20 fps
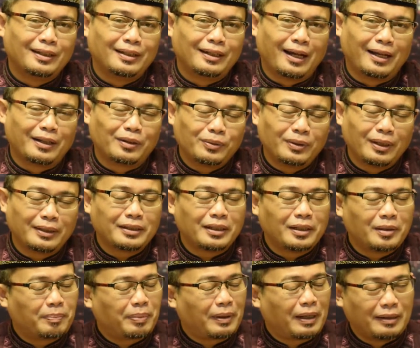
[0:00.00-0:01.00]
Nah itu yang
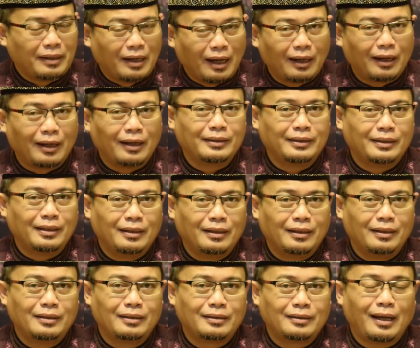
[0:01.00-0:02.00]
jadi
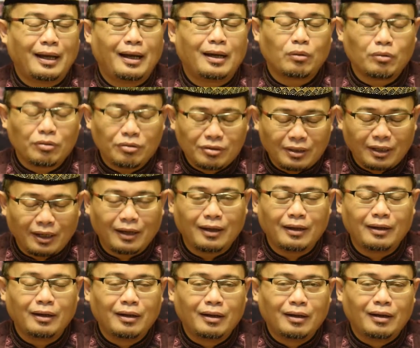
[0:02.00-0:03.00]
kendalanya.
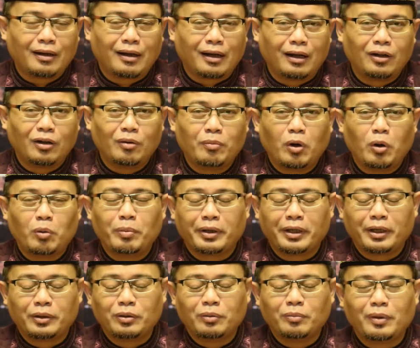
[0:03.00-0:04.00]
Seharusnya kalau mau
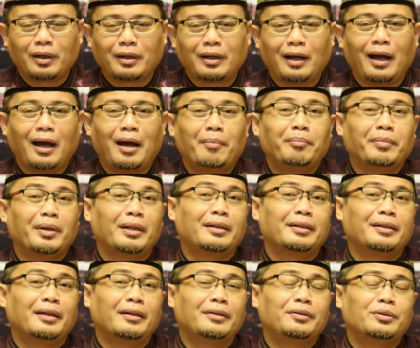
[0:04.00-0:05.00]
begitu maka
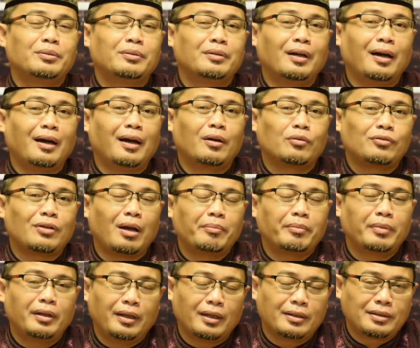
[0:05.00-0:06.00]
amilnya juga harus
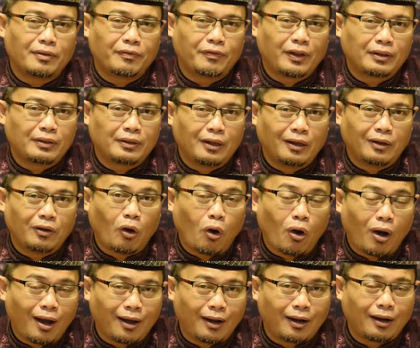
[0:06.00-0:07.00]
amil yang sifatnya
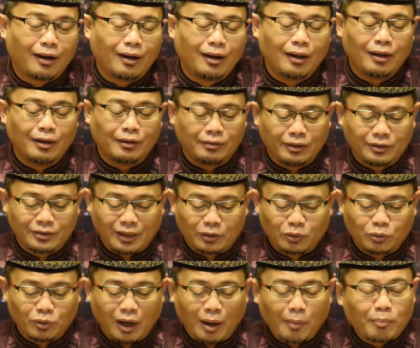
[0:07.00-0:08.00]
lokal di
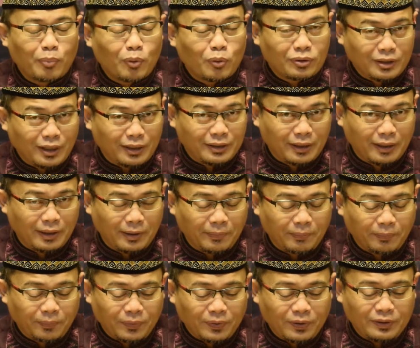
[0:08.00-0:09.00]
satu kampung saja.
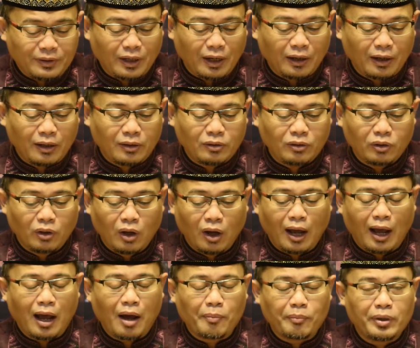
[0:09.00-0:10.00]
Jangan
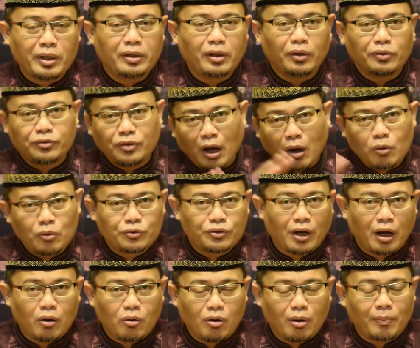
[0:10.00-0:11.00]
amil yang
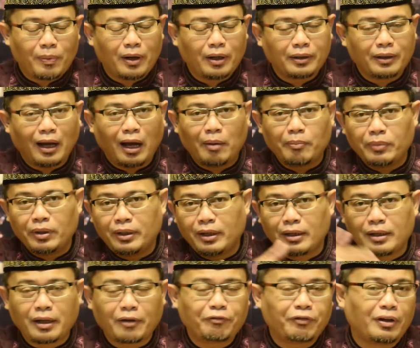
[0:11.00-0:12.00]
jauh-jauh apalagi amil
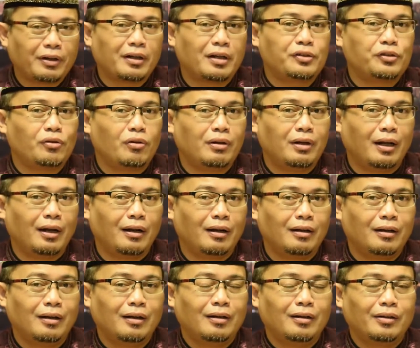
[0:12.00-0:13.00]
yang level
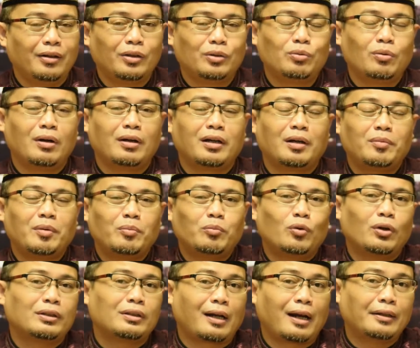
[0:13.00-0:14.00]
nasional itu akan
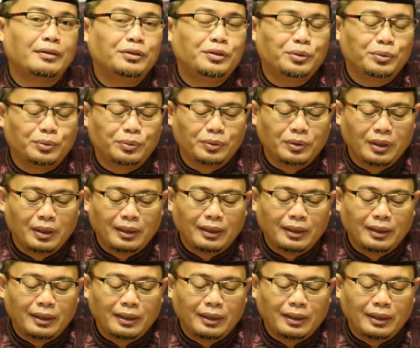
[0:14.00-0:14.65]
membuat rancu.